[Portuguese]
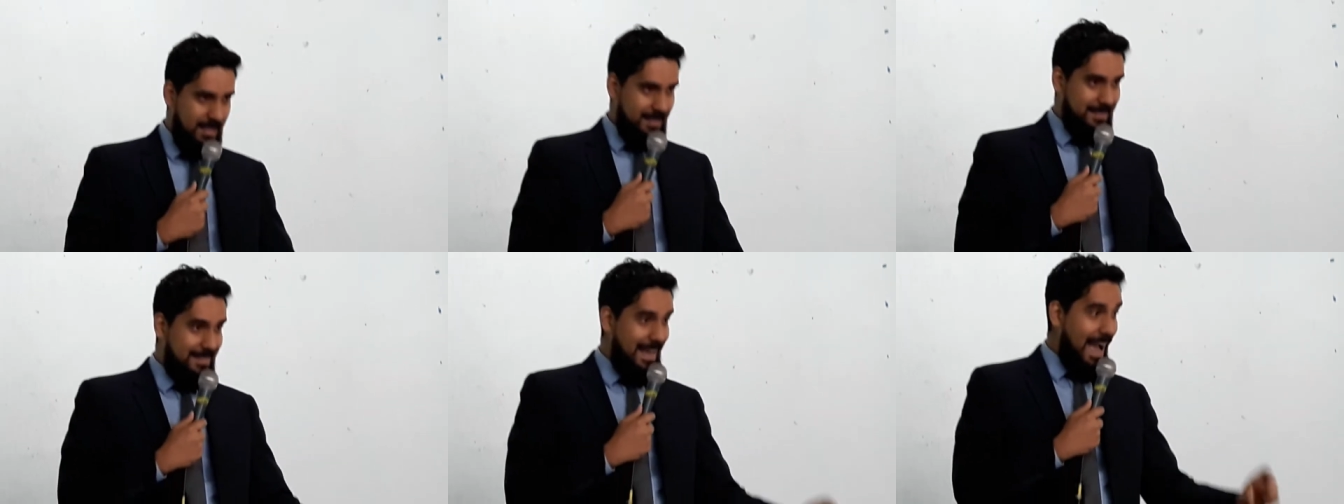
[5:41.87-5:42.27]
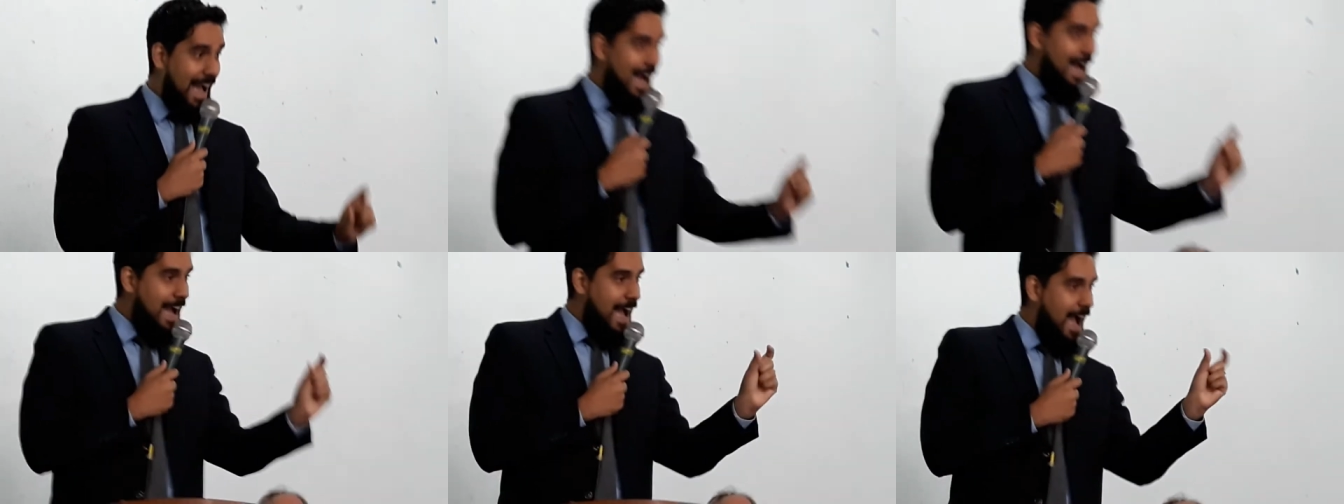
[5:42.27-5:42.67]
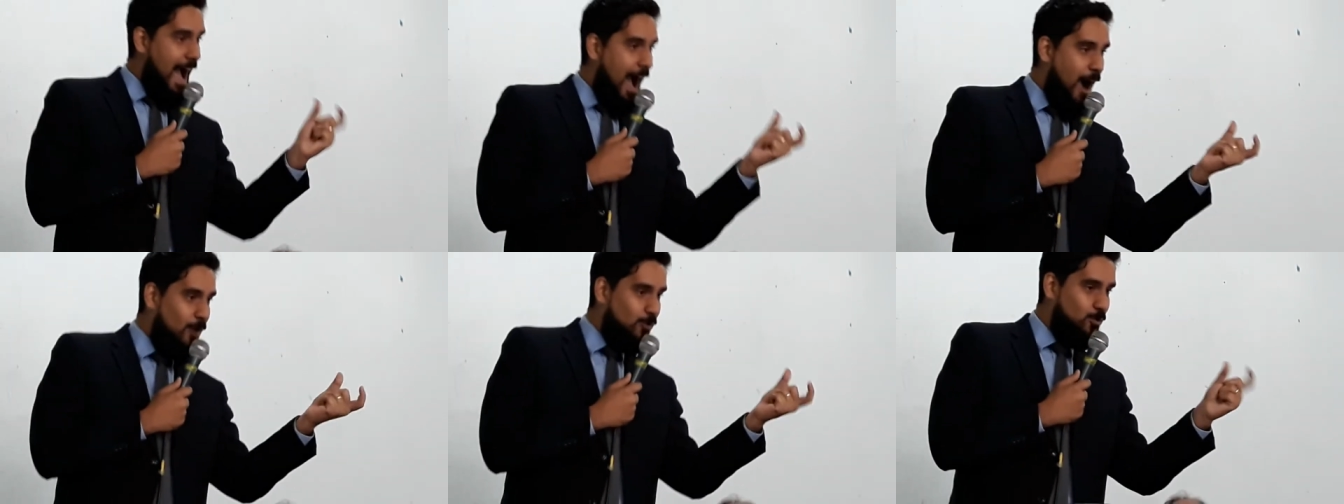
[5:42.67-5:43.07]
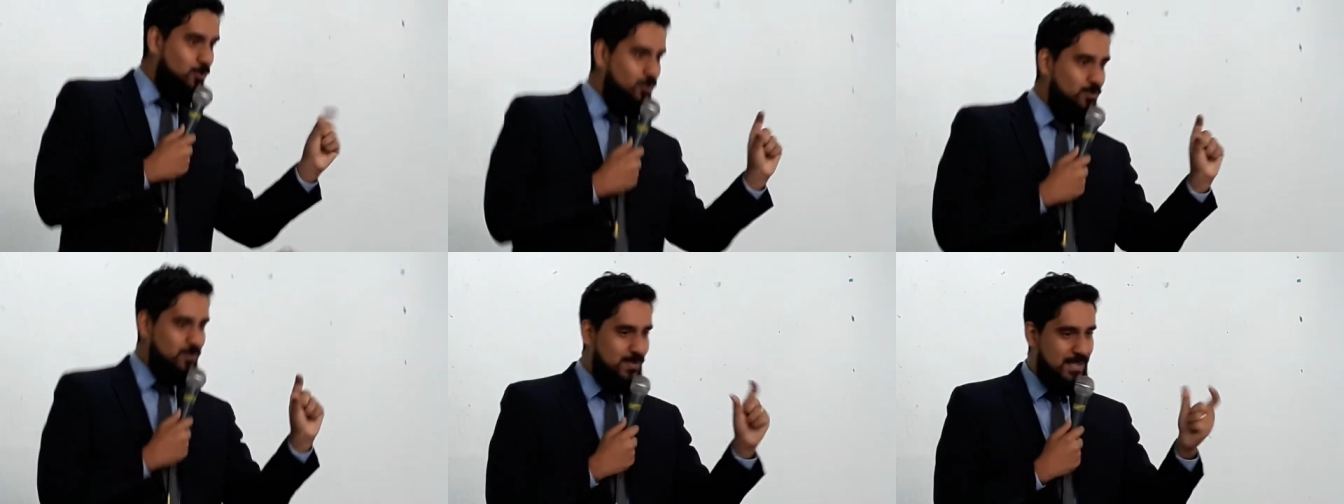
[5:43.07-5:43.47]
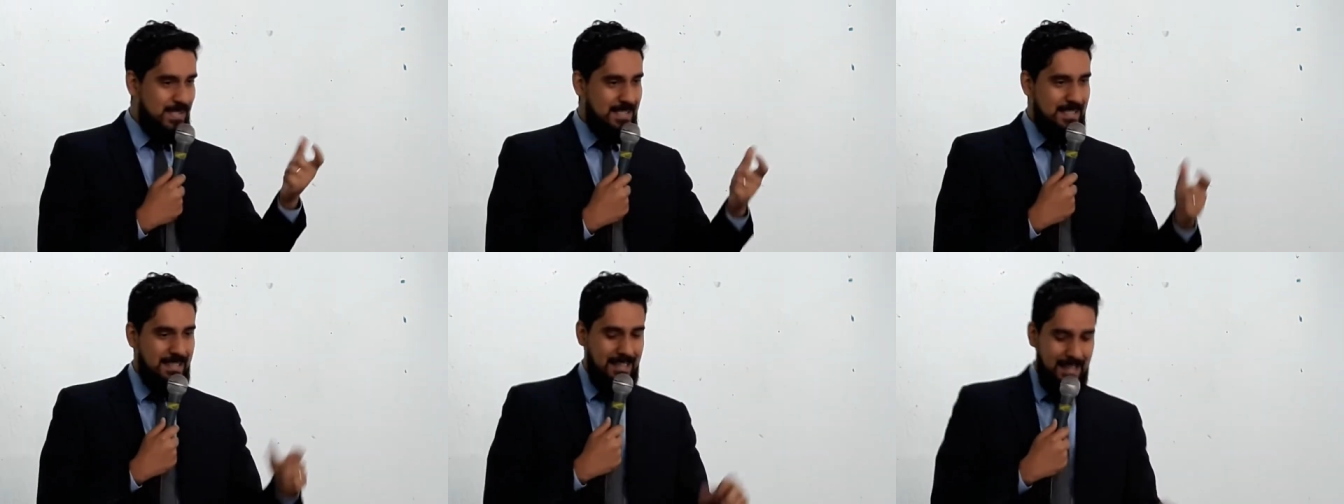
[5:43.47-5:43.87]
dá
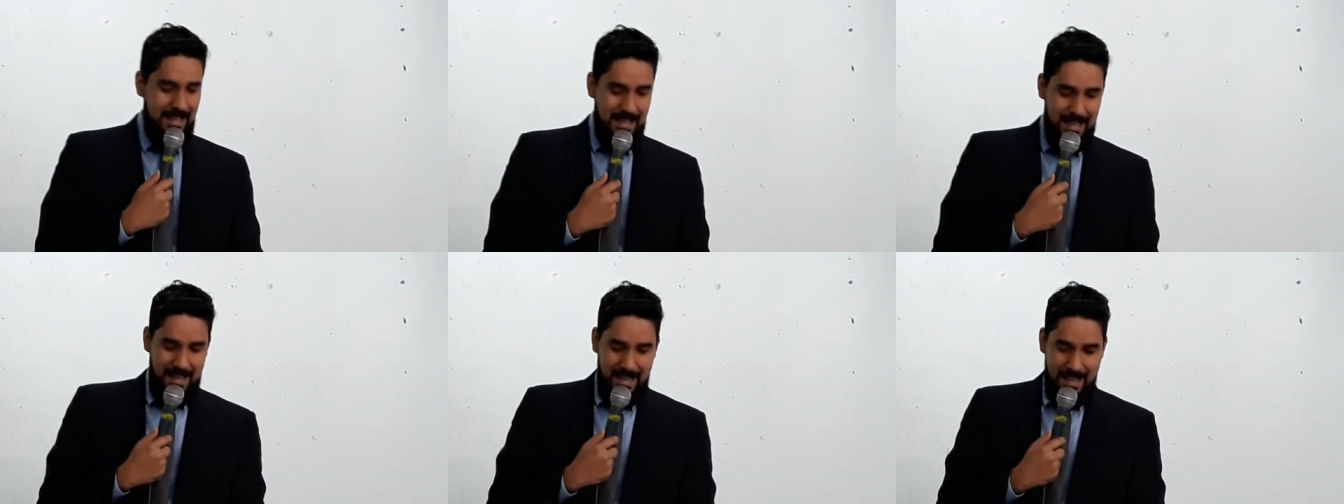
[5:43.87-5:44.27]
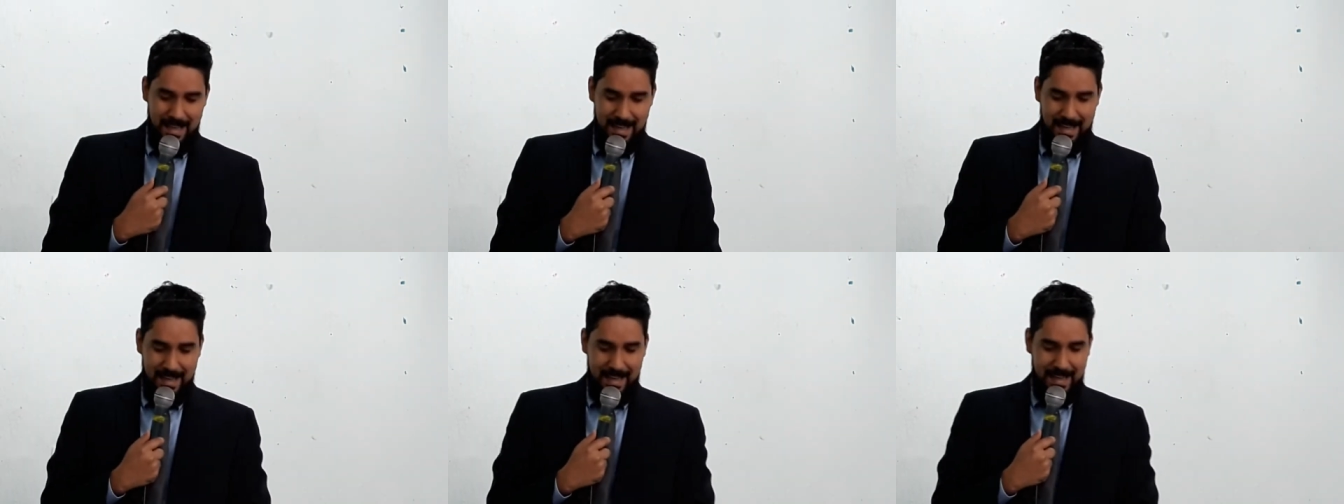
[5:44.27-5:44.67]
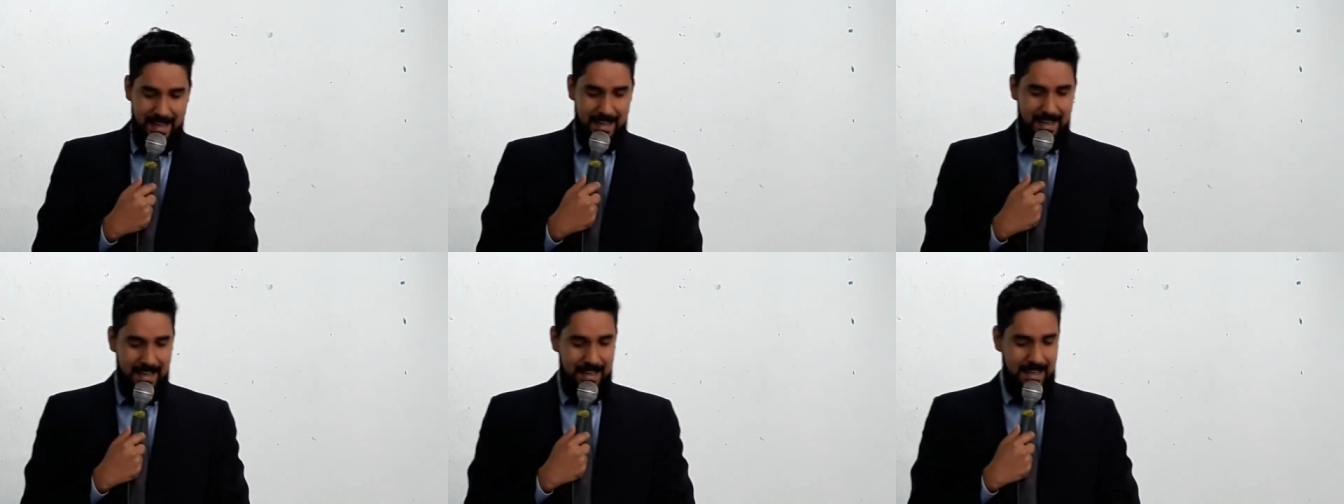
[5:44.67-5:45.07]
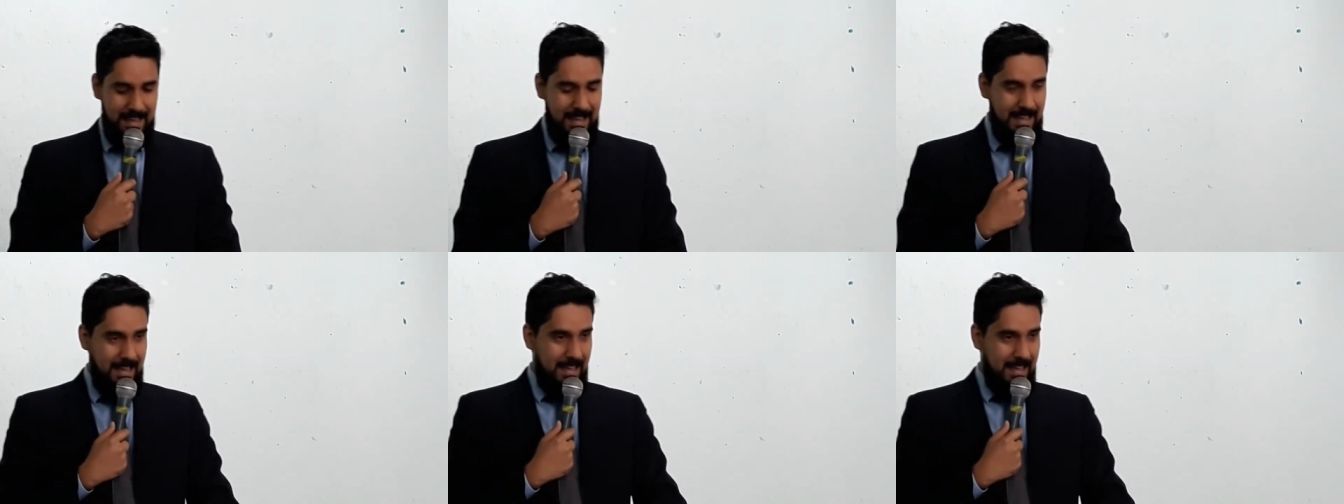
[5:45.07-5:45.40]
alguns é,